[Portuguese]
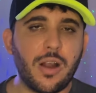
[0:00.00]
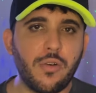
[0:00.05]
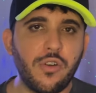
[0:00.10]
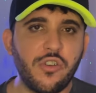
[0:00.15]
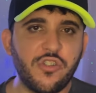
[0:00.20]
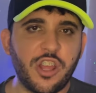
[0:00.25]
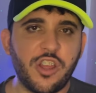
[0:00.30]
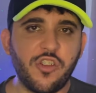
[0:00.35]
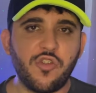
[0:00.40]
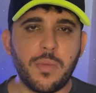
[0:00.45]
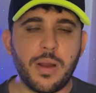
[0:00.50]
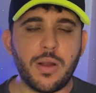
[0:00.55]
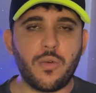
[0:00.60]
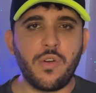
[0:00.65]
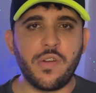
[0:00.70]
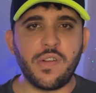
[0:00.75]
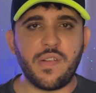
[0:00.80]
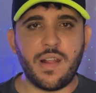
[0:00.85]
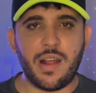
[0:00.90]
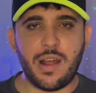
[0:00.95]
gostei de uma
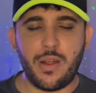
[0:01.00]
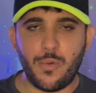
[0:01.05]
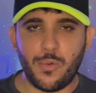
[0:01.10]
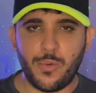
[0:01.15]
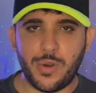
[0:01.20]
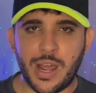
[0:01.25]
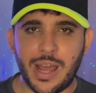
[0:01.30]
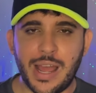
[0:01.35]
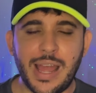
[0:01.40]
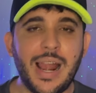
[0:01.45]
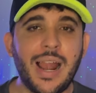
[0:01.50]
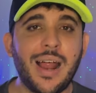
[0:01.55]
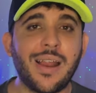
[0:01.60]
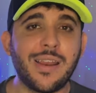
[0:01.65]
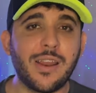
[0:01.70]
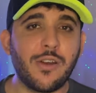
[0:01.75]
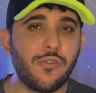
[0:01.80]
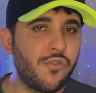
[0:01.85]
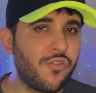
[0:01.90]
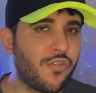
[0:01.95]
coisa da né? Ela
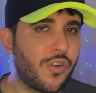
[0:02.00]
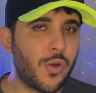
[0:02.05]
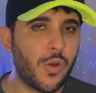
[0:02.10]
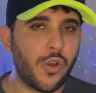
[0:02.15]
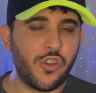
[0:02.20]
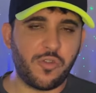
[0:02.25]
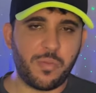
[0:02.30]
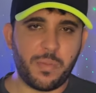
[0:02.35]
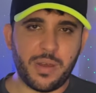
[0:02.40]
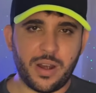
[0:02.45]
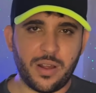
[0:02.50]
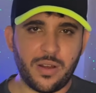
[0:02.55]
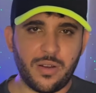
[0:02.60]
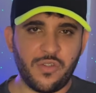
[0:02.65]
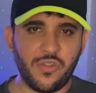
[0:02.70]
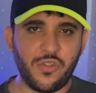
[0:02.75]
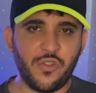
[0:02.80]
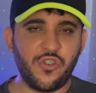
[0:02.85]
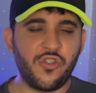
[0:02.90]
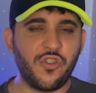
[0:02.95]
não ficou
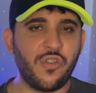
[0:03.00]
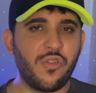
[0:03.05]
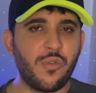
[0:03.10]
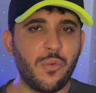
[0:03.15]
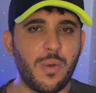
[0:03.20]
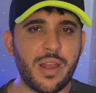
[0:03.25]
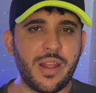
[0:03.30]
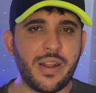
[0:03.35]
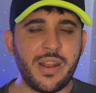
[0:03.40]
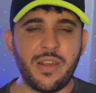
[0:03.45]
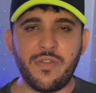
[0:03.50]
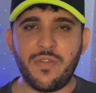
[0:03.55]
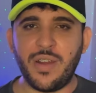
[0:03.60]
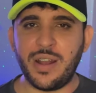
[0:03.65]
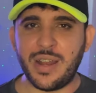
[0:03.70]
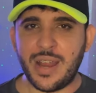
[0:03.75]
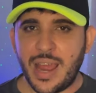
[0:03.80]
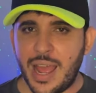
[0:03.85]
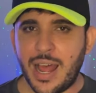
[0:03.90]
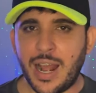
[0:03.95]
esperando o Josué
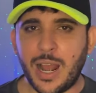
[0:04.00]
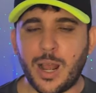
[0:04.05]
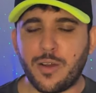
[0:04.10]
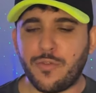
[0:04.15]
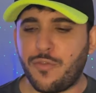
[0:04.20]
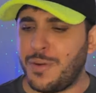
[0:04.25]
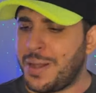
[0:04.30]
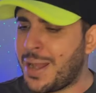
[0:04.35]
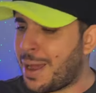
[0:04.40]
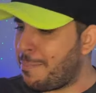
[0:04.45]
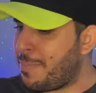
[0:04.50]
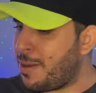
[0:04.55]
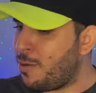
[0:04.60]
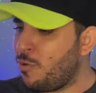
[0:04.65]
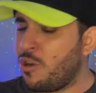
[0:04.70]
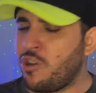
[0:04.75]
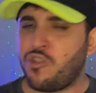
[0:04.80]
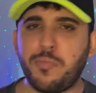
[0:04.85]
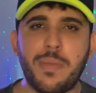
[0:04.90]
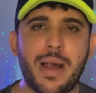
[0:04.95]
defender ela. Ela foi lá,
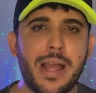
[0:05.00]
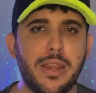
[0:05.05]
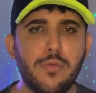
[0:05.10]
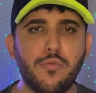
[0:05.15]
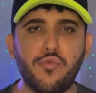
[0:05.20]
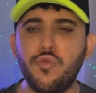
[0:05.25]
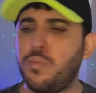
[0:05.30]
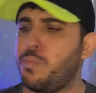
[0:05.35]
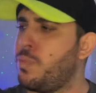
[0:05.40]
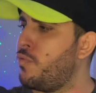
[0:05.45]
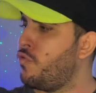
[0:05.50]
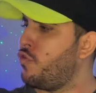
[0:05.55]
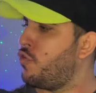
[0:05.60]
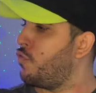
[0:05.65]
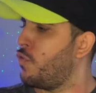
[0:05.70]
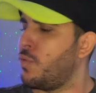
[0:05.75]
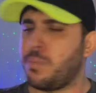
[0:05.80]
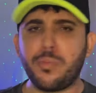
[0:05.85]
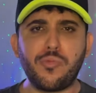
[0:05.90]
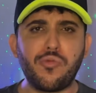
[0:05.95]
pegou a espada e vup, vup,
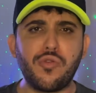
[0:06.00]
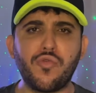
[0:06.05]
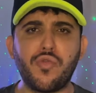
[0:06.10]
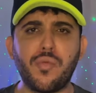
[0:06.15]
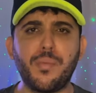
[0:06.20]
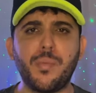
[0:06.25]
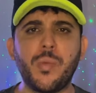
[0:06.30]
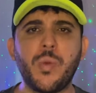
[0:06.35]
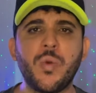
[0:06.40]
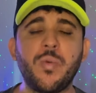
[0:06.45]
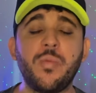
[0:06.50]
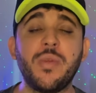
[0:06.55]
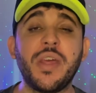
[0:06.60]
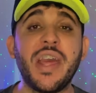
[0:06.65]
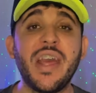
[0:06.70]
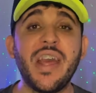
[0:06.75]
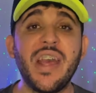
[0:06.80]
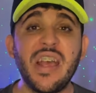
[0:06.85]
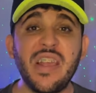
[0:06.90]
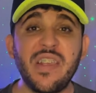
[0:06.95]
vup, vup,
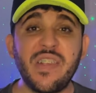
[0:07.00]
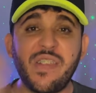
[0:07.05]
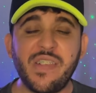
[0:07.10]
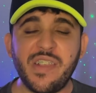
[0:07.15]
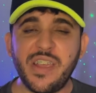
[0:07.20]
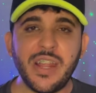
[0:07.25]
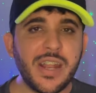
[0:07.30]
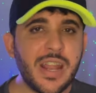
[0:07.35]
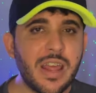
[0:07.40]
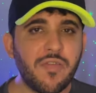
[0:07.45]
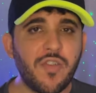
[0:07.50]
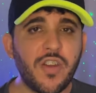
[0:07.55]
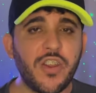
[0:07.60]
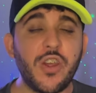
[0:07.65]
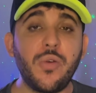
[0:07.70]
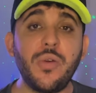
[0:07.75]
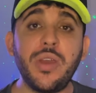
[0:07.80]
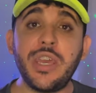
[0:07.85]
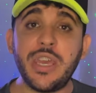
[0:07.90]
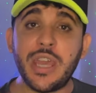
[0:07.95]
se
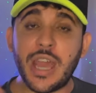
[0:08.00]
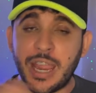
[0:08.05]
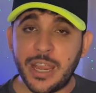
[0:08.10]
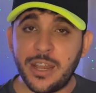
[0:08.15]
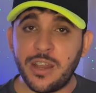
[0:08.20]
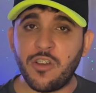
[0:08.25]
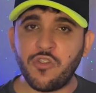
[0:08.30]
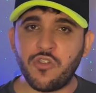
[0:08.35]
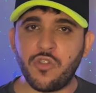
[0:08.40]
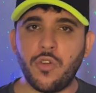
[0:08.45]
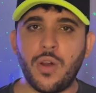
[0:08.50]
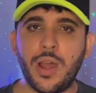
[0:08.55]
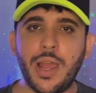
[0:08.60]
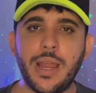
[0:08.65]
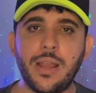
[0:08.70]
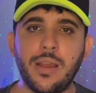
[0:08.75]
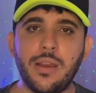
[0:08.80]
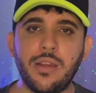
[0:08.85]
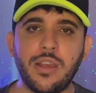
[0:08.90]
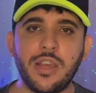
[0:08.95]
defendeu e ainda ajudou
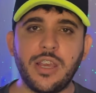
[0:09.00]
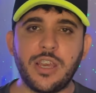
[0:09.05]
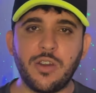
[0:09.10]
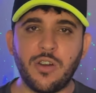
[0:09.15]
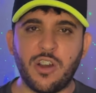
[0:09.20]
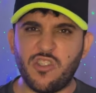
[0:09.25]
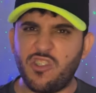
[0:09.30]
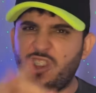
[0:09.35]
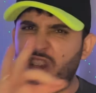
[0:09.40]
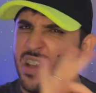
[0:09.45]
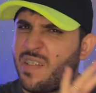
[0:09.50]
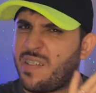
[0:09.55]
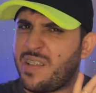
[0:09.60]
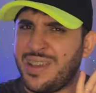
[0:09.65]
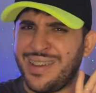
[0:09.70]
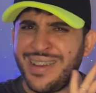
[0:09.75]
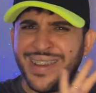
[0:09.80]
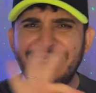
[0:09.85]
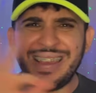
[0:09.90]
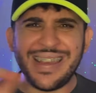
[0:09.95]
ele. Que eu achei
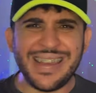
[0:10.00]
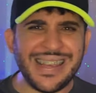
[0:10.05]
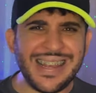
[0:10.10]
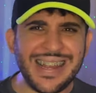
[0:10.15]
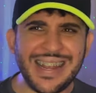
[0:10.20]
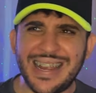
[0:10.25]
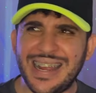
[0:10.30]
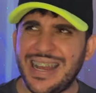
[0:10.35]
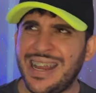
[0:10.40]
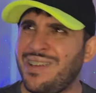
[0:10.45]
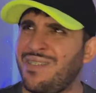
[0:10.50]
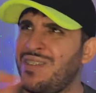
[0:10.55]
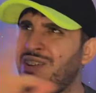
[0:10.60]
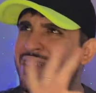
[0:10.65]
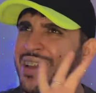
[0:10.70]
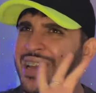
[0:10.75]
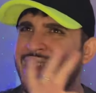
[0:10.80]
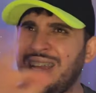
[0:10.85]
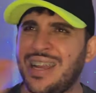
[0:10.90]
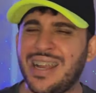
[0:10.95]
assim
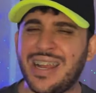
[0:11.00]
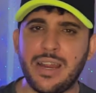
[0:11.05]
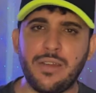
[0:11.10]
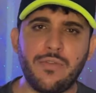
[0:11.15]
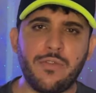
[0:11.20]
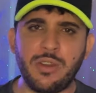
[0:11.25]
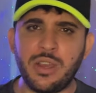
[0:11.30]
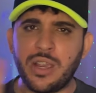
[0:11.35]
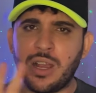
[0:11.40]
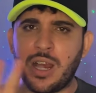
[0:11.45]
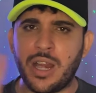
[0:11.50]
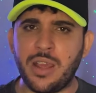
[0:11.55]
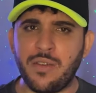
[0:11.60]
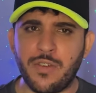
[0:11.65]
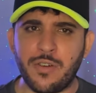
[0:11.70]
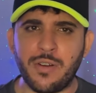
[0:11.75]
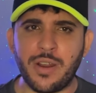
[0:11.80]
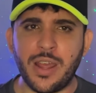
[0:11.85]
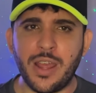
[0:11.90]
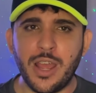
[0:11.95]
incrível, incrível,
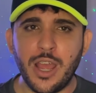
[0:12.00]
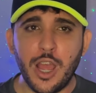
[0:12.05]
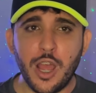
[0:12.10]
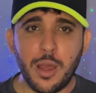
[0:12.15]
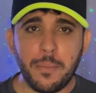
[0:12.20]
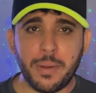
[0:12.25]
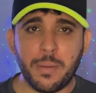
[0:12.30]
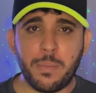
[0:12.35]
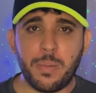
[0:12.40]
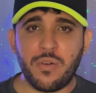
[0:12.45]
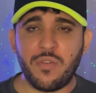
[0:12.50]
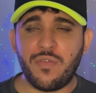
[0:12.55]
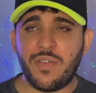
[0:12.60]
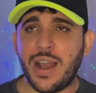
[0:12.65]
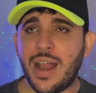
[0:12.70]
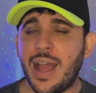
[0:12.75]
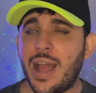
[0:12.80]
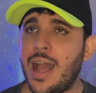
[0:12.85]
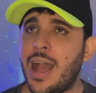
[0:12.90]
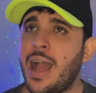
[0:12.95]
incrível, né? Porque o povo
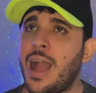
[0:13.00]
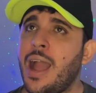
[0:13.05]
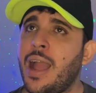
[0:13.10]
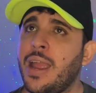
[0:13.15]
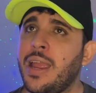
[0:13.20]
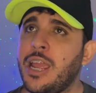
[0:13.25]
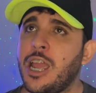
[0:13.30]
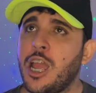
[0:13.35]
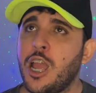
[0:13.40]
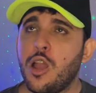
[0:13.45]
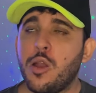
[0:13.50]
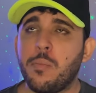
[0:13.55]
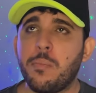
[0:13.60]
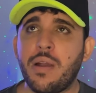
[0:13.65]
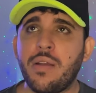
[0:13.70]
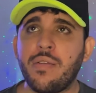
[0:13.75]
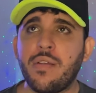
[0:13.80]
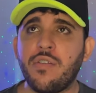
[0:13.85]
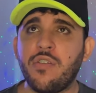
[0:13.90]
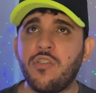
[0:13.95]
fala, ai,
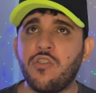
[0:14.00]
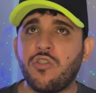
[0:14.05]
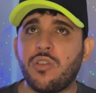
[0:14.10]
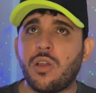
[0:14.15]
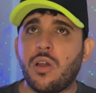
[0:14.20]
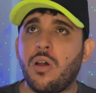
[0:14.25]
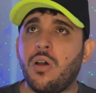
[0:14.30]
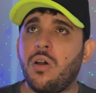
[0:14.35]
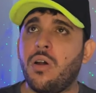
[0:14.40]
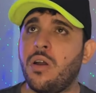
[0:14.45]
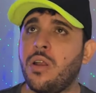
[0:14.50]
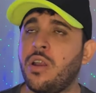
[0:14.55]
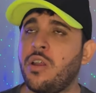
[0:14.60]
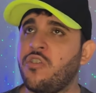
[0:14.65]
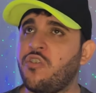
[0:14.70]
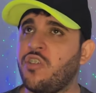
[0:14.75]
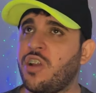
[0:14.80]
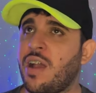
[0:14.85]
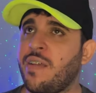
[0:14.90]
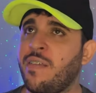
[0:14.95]
mas as
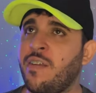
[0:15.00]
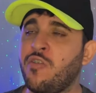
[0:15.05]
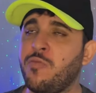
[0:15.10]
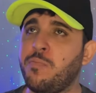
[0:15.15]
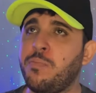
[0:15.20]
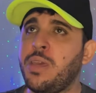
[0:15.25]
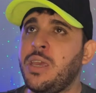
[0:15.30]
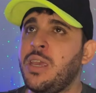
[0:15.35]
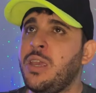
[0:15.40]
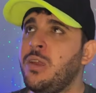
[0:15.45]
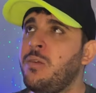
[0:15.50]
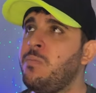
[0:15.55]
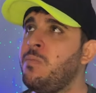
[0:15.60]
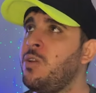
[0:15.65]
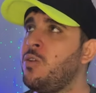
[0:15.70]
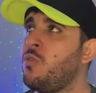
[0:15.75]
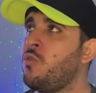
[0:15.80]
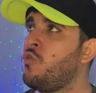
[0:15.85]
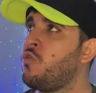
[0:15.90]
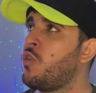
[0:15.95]
histórias de casais
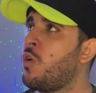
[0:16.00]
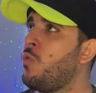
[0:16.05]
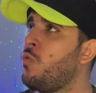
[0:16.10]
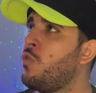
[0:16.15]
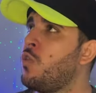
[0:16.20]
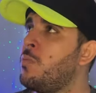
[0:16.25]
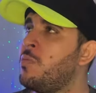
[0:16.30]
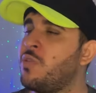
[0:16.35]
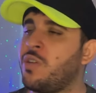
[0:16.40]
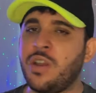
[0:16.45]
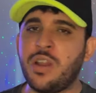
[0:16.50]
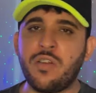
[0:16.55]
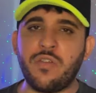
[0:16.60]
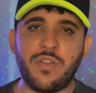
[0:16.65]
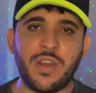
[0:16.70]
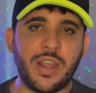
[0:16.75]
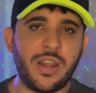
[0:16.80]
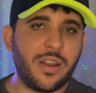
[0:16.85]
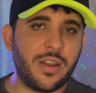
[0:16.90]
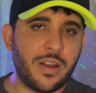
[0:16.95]
bíblicos, só os homens que
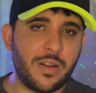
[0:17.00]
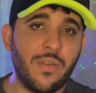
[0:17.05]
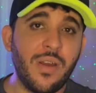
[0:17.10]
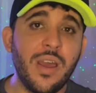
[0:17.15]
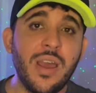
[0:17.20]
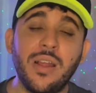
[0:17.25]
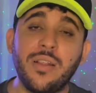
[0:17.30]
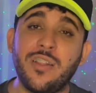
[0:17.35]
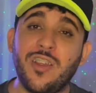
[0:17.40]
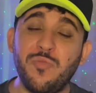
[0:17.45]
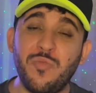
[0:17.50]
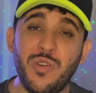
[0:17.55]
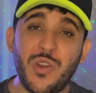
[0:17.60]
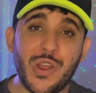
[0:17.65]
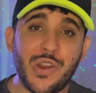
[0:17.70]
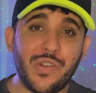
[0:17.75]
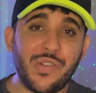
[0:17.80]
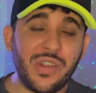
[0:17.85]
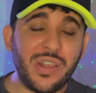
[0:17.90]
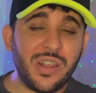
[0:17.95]
defendem. Não, tem
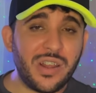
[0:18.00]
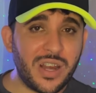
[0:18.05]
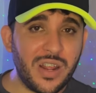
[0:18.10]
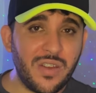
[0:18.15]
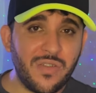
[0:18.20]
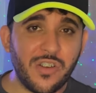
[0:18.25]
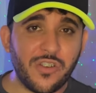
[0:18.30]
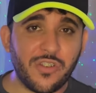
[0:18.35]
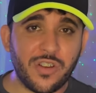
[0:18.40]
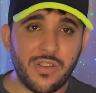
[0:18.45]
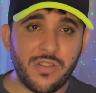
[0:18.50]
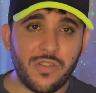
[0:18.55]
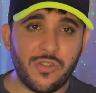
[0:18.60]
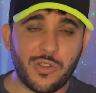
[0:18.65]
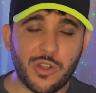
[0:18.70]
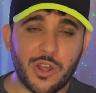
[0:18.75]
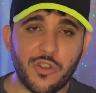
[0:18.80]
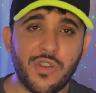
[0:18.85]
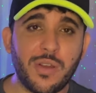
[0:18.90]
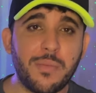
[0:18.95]
mulheres incríveis nas
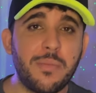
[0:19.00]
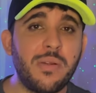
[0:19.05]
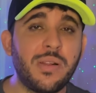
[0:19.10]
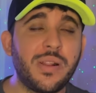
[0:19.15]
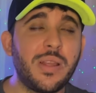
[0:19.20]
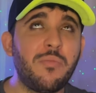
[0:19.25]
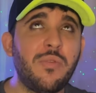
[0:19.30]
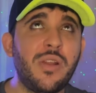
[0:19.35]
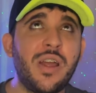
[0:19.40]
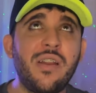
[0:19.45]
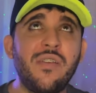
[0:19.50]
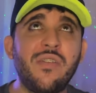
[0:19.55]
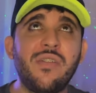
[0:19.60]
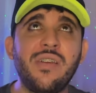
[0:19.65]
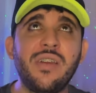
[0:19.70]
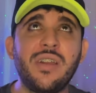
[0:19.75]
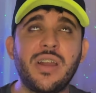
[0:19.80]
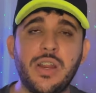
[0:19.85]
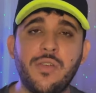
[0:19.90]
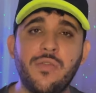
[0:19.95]
histórias da Bíblia, tem mulheres
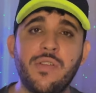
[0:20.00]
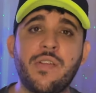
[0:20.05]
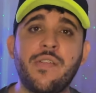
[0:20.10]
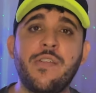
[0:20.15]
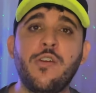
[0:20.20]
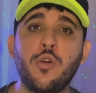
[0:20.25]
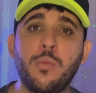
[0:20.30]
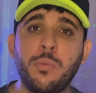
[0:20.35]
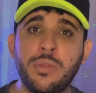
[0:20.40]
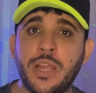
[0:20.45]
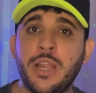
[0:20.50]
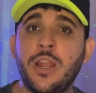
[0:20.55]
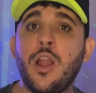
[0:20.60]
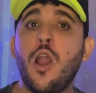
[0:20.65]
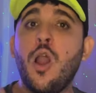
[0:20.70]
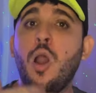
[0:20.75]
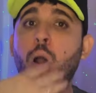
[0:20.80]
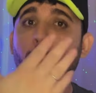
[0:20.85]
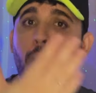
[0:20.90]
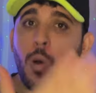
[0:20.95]
incríveis. Assim como tem
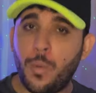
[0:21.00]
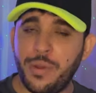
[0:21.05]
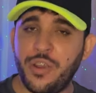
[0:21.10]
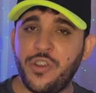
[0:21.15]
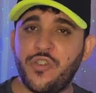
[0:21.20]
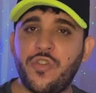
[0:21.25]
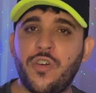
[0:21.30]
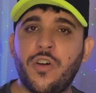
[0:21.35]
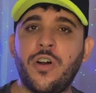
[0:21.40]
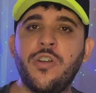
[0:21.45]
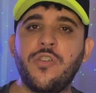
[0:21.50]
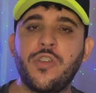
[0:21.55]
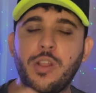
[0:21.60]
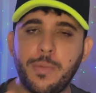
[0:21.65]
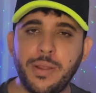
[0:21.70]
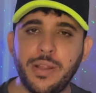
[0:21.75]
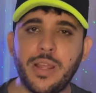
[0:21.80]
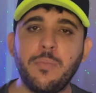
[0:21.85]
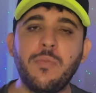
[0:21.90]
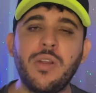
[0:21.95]
homens fortes,
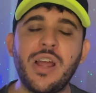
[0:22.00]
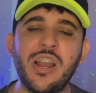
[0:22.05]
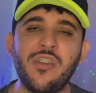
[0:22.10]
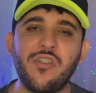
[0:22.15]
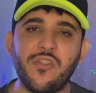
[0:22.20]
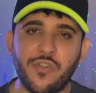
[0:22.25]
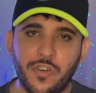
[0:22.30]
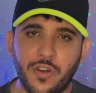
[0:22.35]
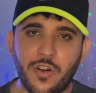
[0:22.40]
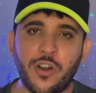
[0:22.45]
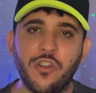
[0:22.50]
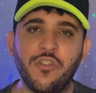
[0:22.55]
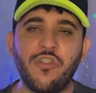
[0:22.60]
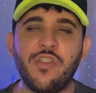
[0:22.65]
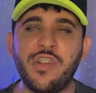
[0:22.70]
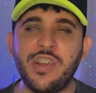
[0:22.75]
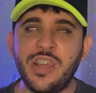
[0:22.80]
também tem mulheres fortes e